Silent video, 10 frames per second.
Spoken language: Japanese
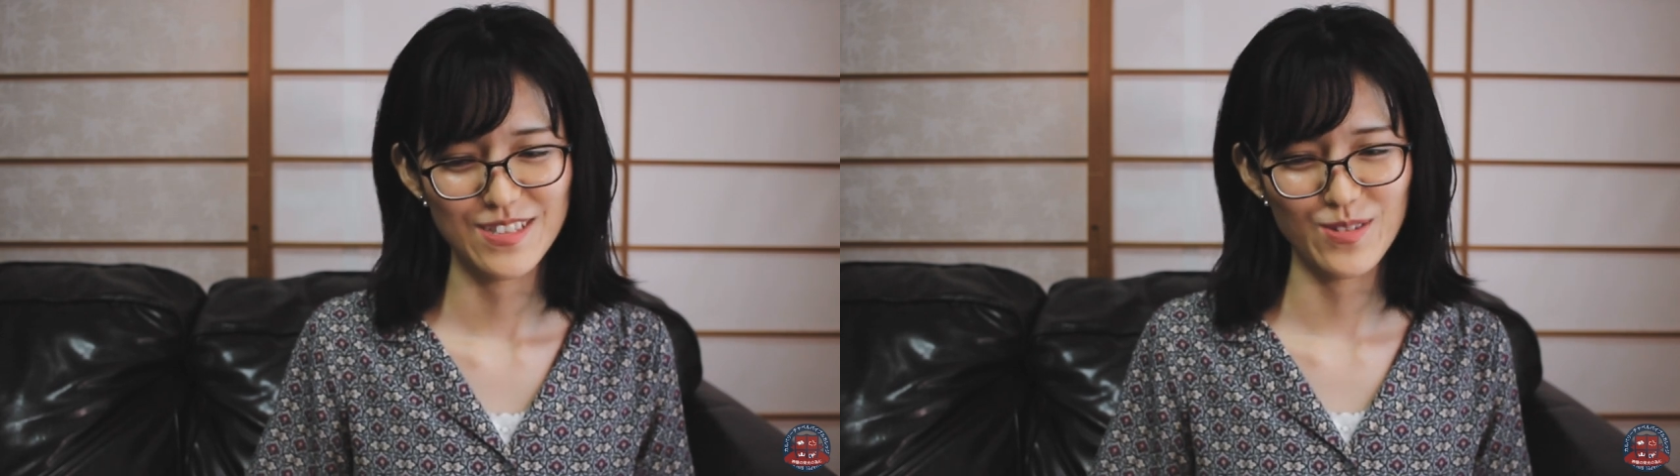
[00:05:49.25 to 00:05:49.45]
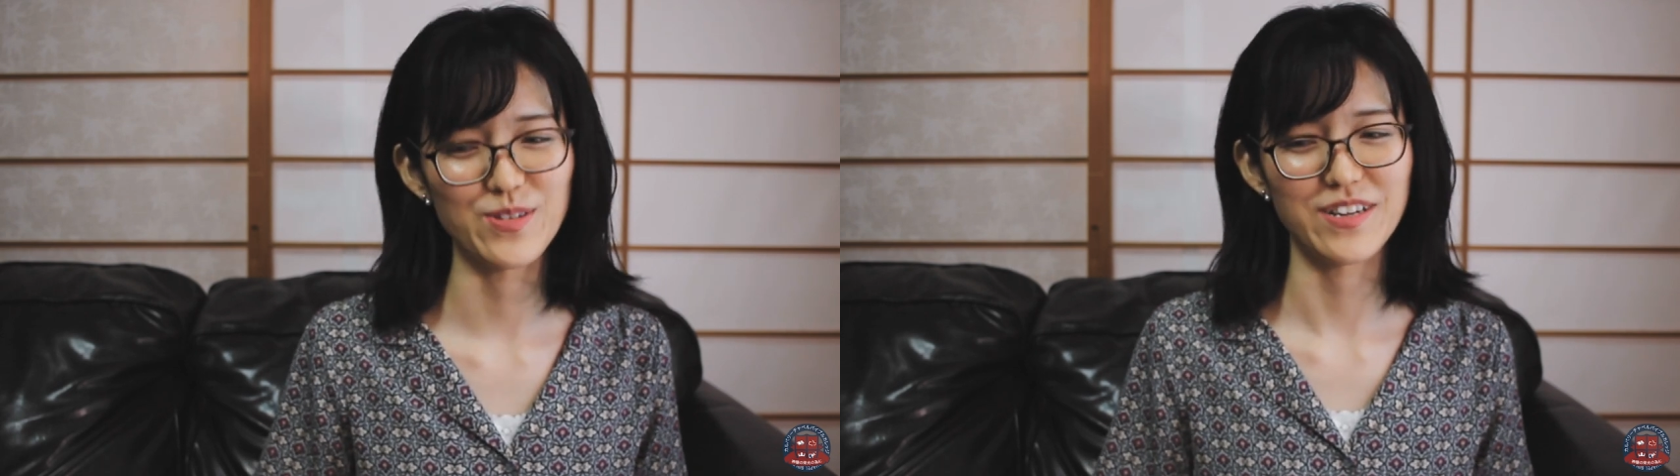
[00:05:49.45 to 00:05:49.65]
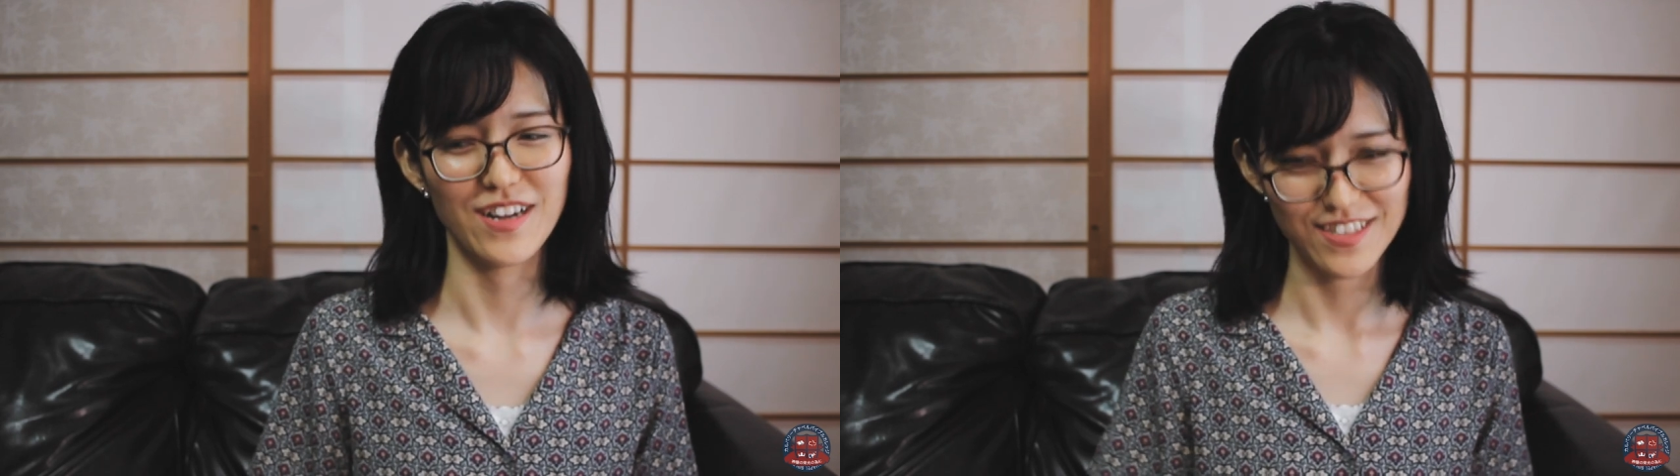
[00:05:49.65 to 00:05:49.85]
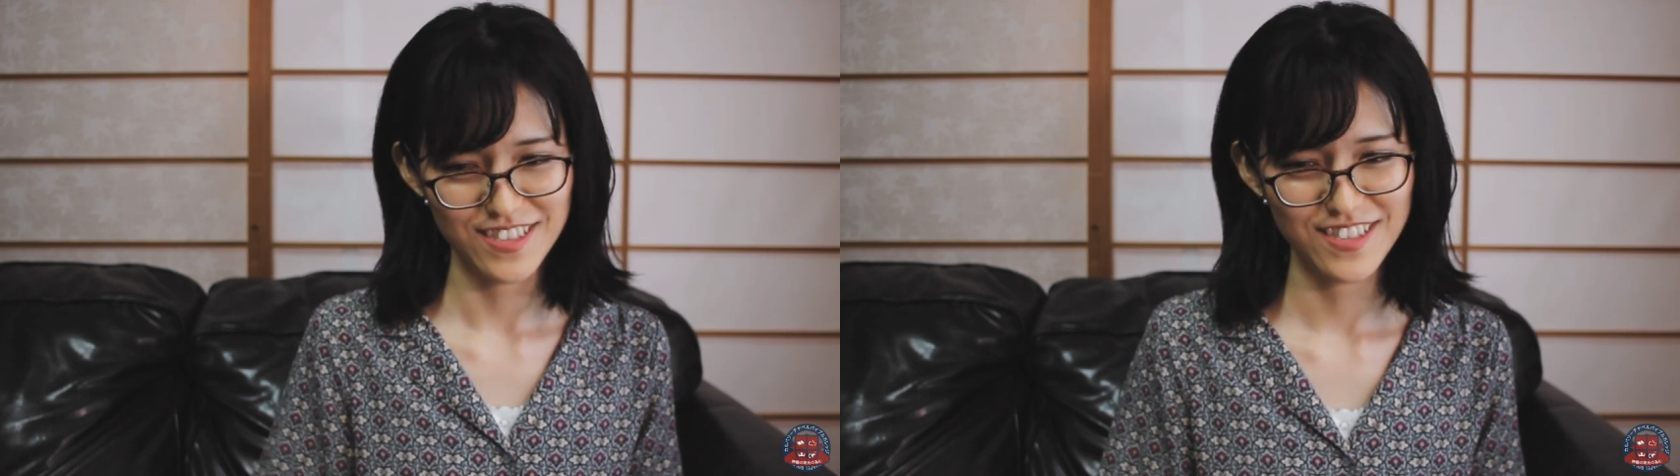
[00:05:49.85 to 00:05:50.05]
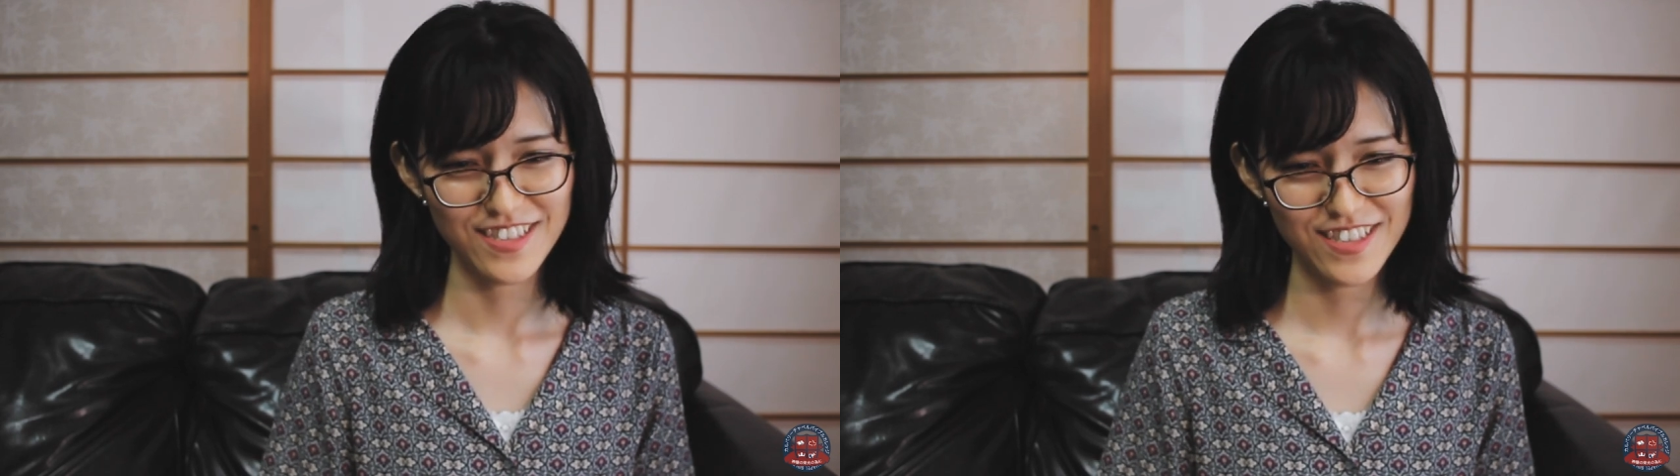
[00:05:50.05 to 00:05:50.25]
取る
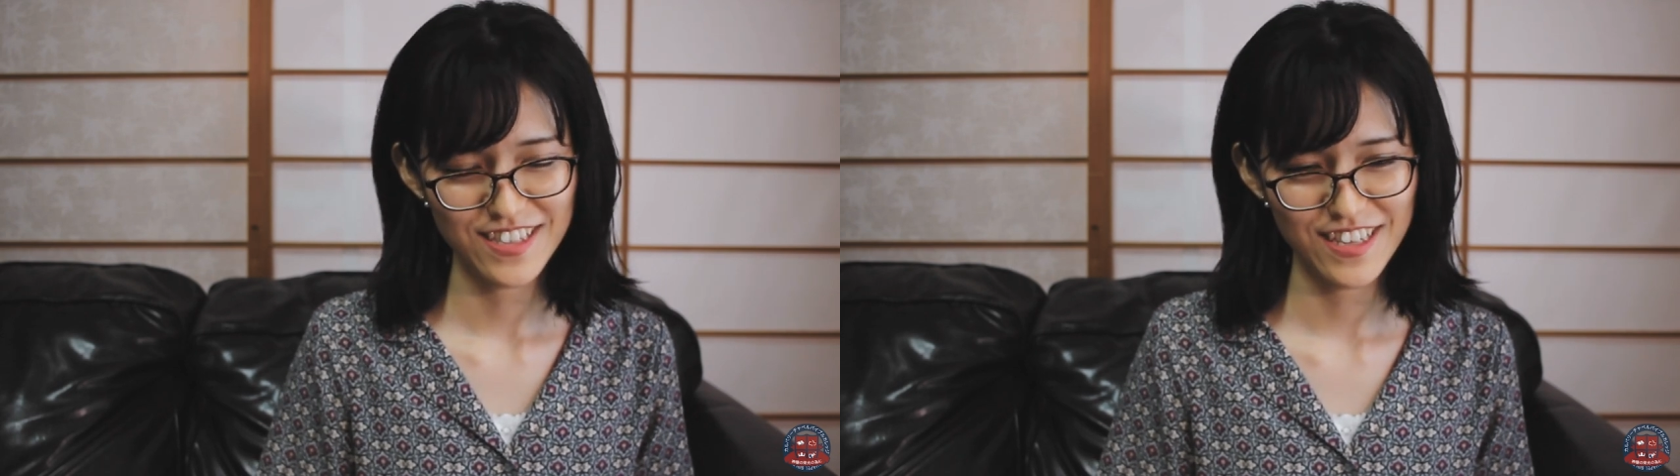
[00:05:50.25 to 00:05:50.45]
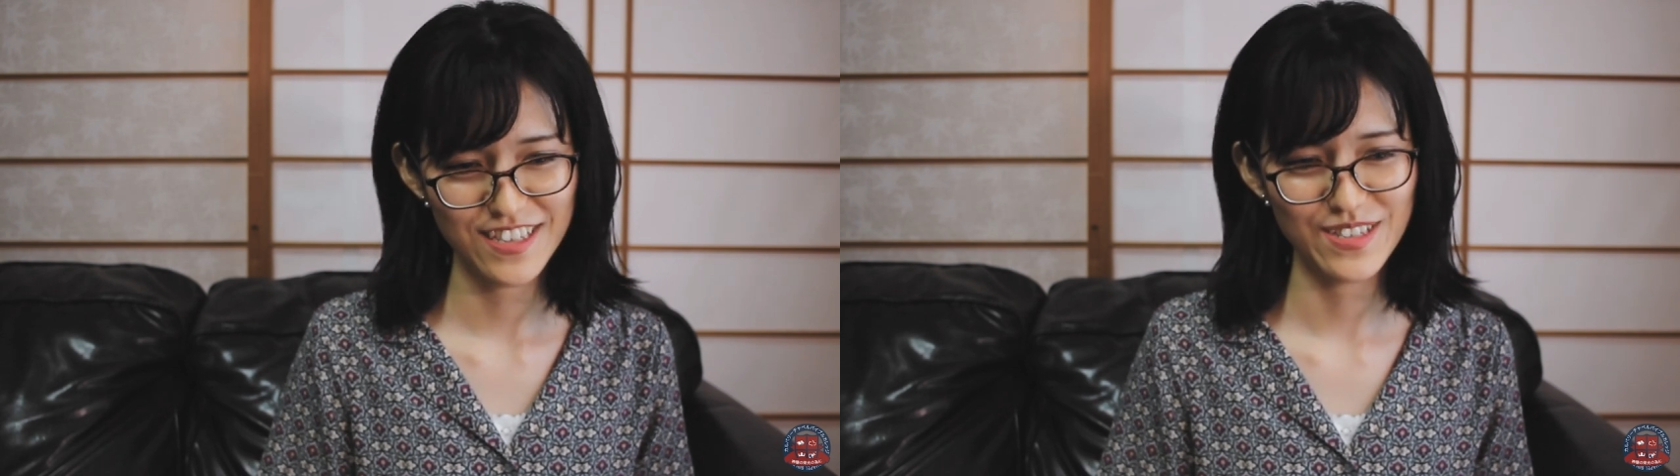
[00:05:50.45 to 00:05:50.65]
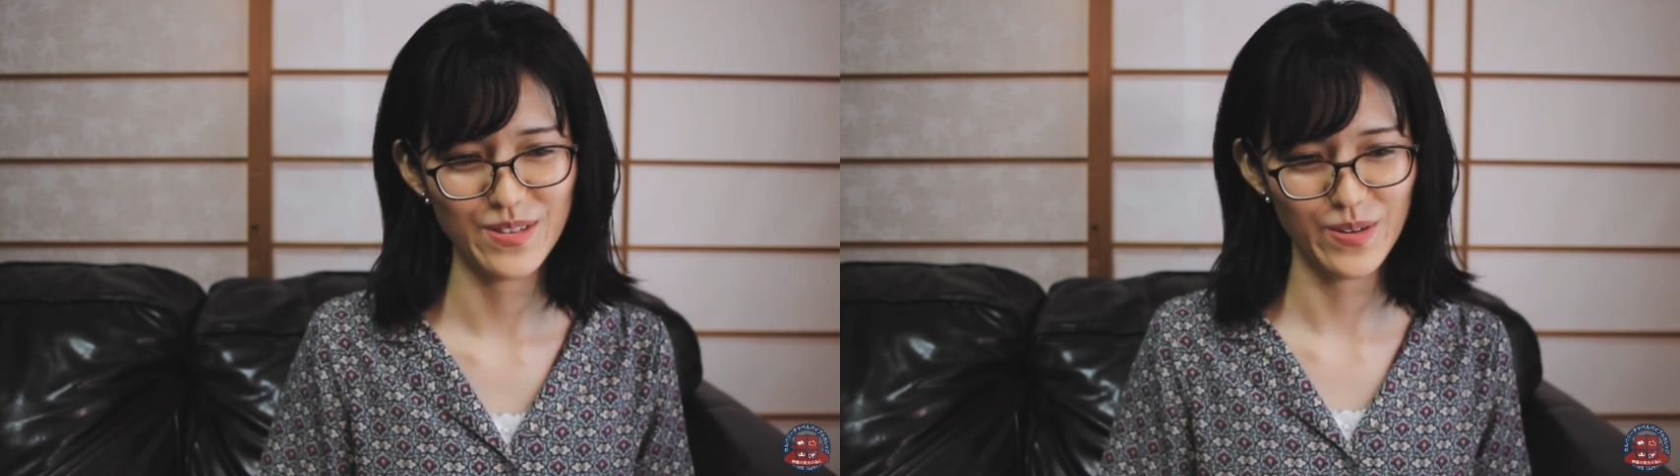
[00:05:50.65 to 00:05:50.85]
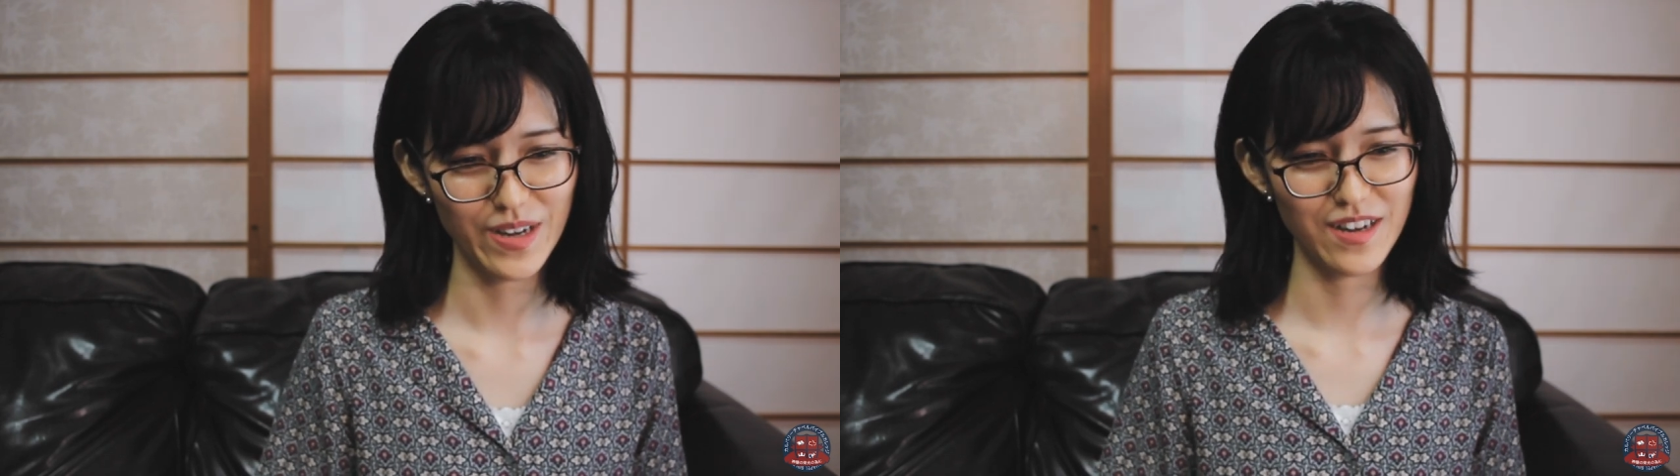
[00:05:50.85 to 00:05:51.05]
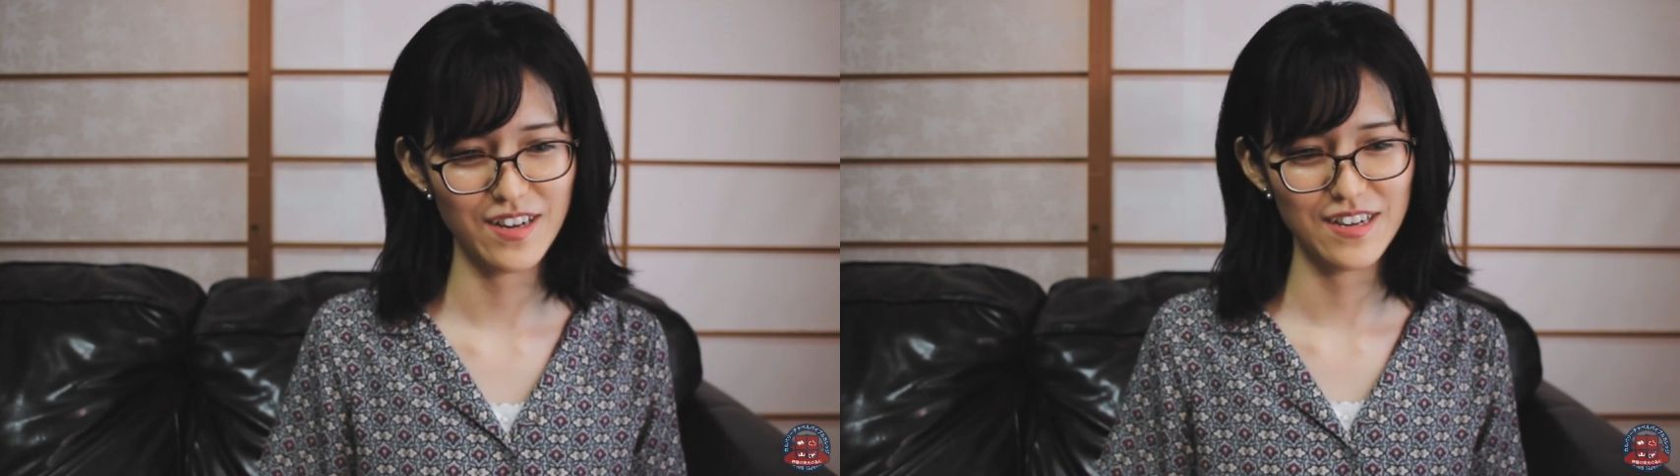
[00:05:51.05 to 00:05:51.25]
かっていうの
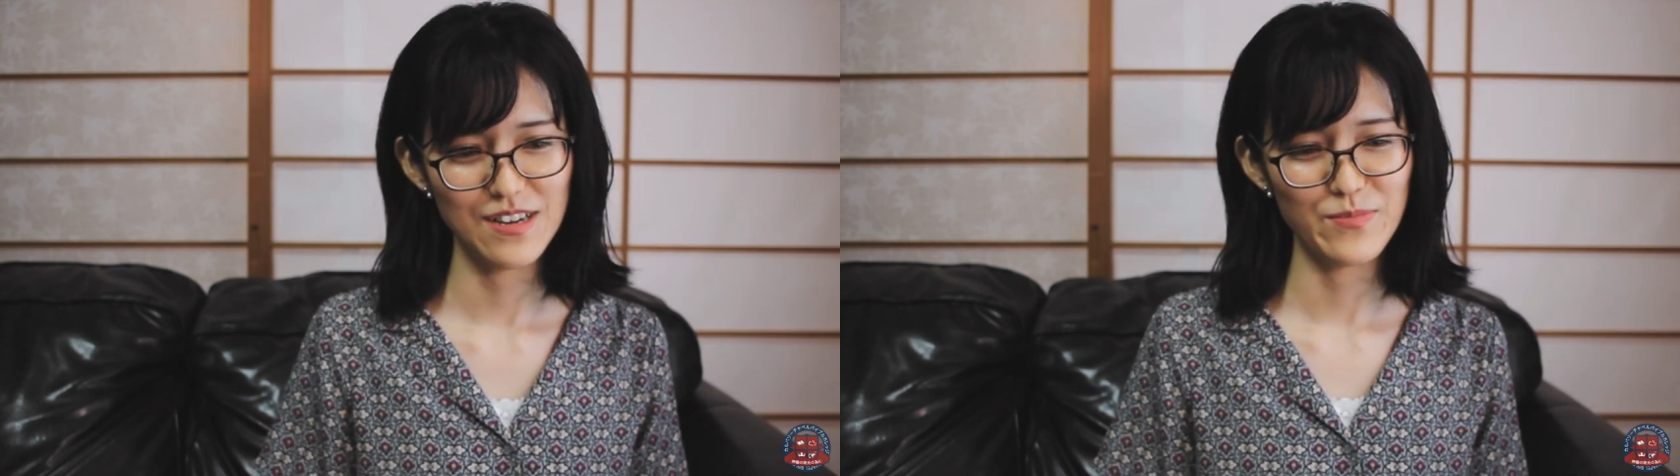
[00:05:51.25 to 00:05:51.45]
は、